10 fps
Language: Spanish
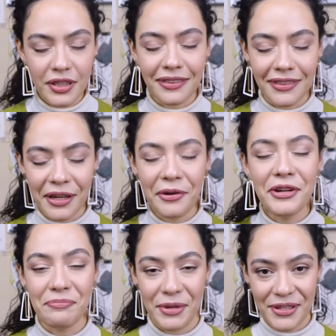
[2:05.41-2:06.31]
que tengo
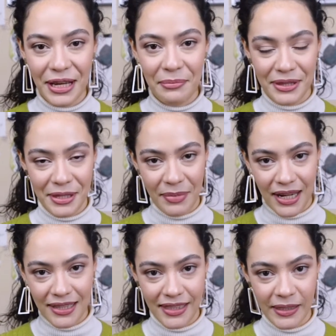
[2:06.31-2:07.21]
especialmente
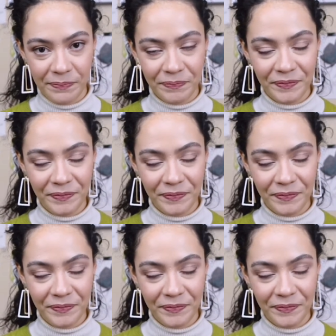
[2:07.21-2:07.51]
para ti.